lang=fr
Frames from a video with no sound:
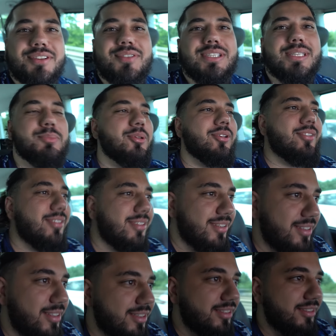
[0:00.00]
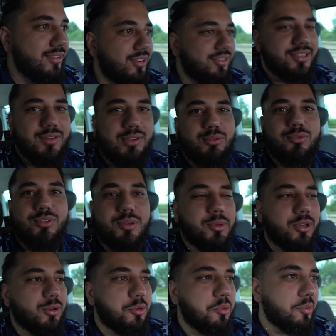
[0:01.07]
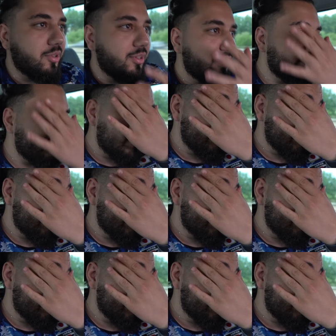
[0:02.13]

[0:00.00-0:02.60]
ça va, c'est bien. Et ça va, du coup, j'ai bien récupéré.